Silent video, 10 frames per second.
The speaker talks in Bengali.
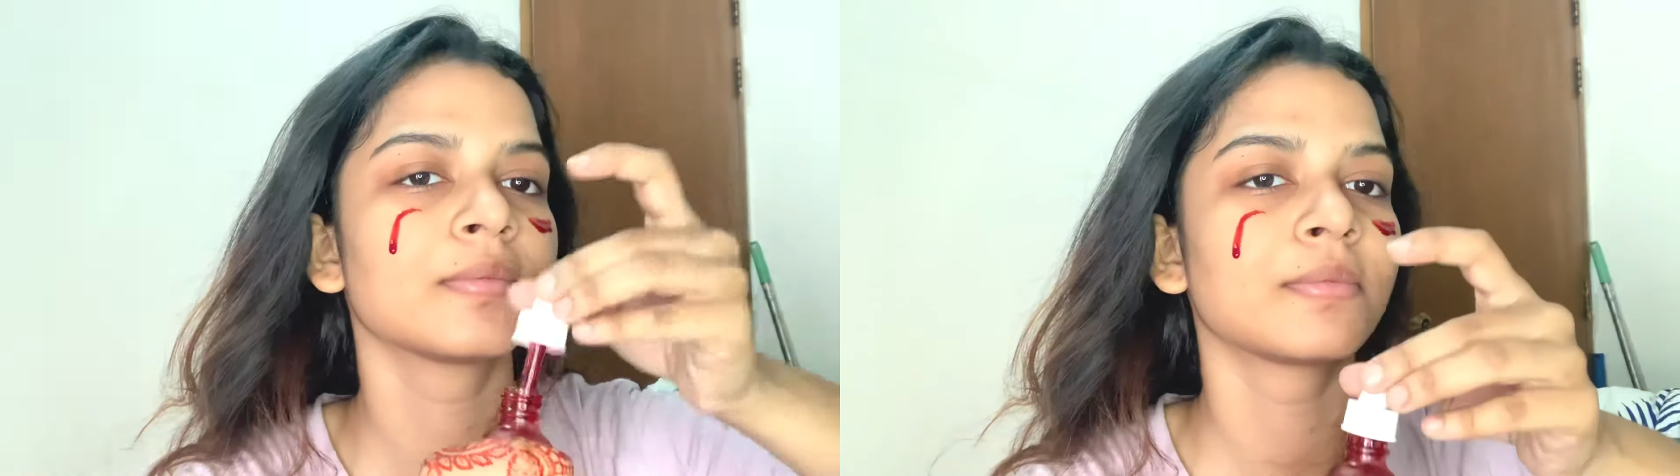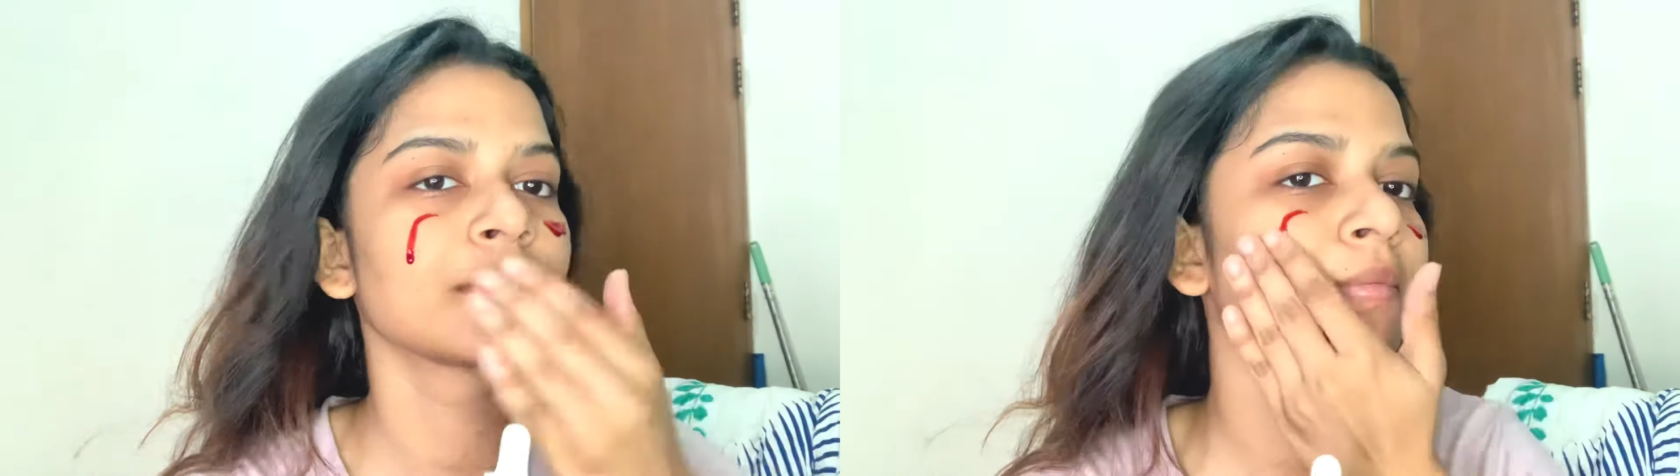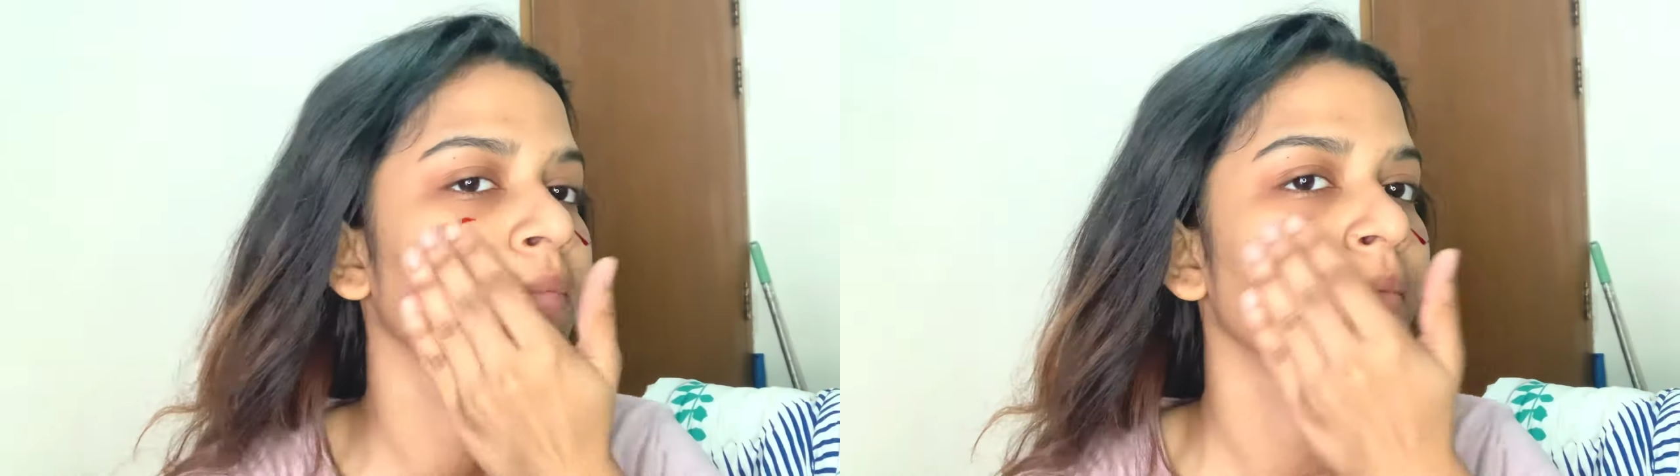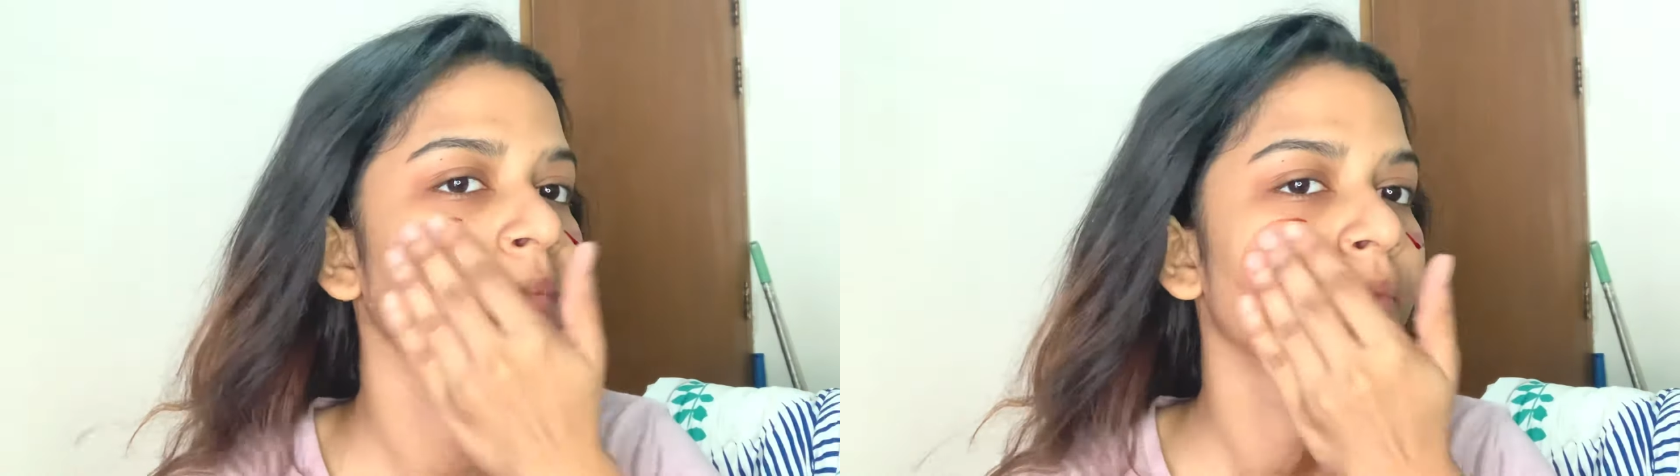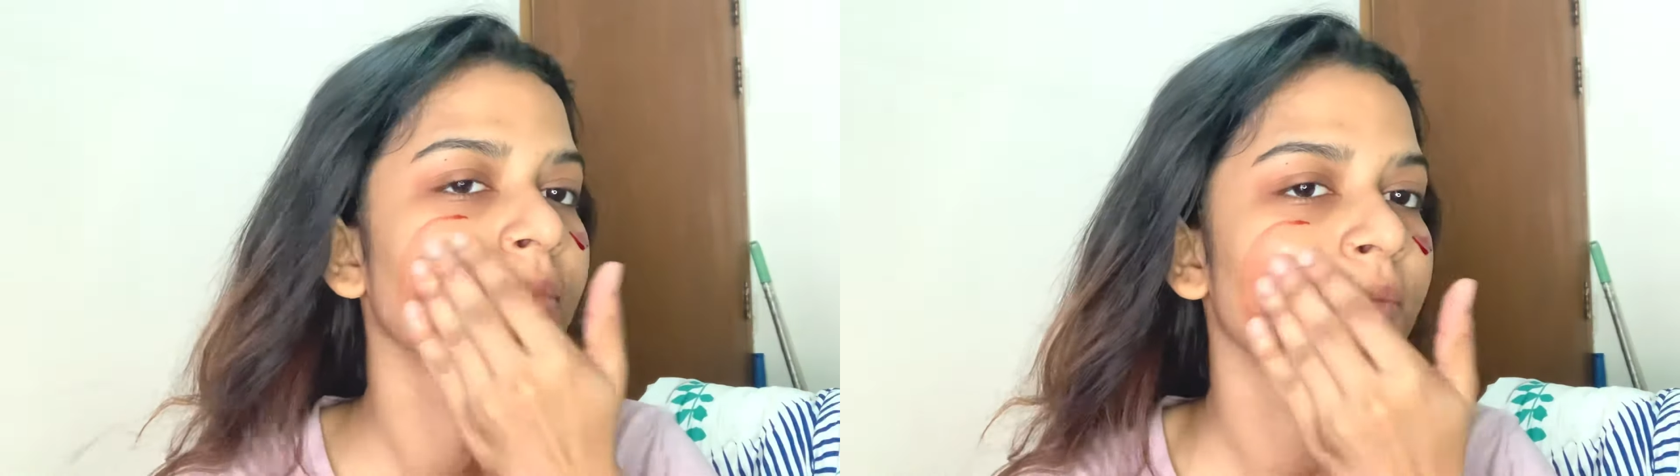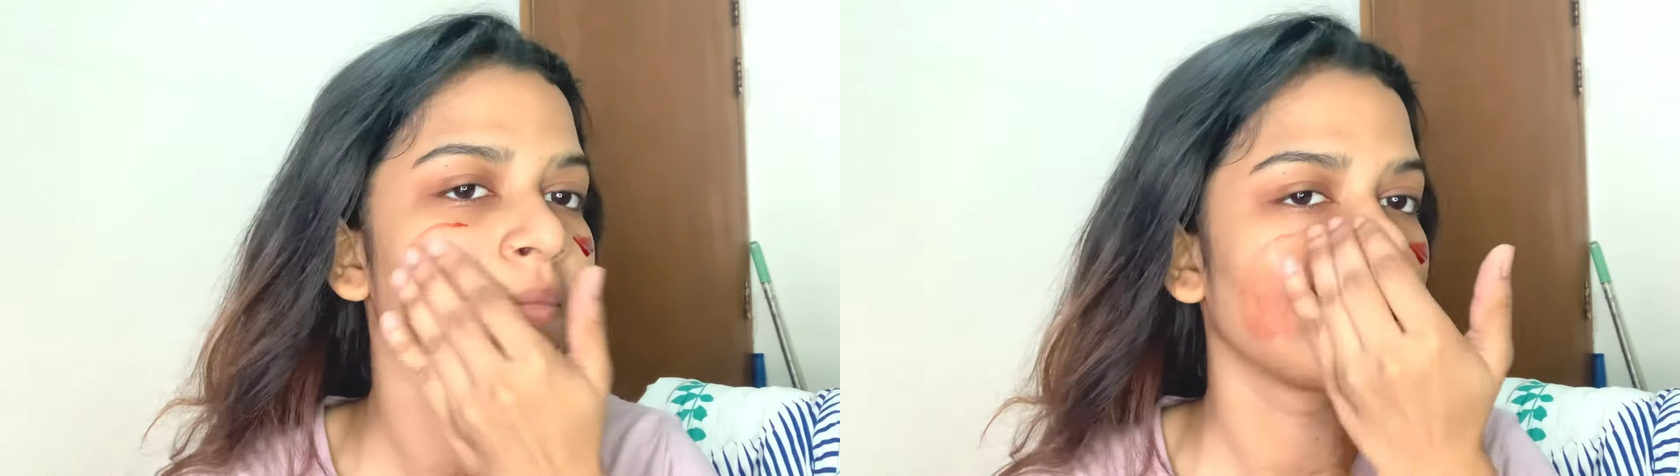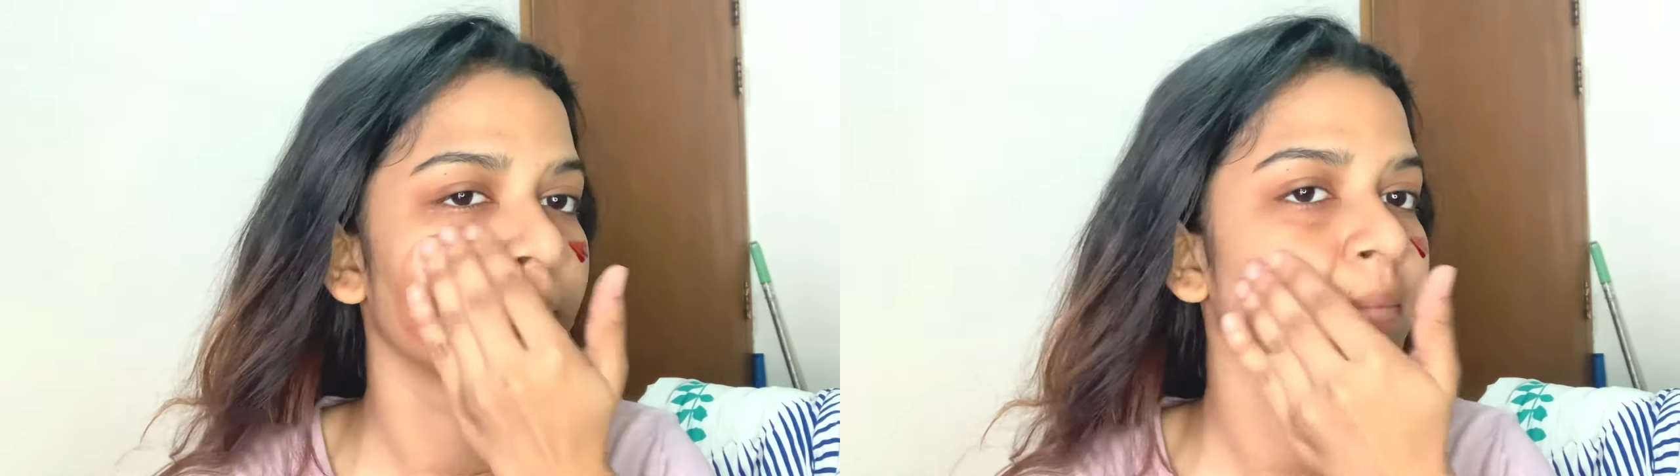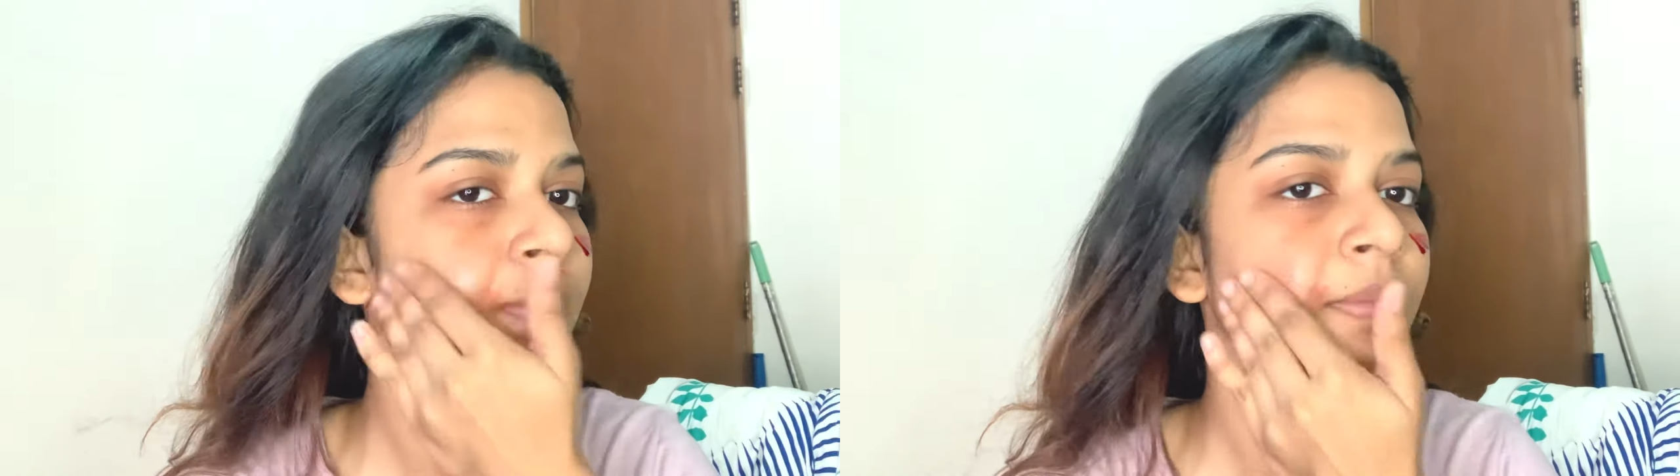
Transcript: লেভেল হচ্ছে থ্রি পয়েন্ট সিক্স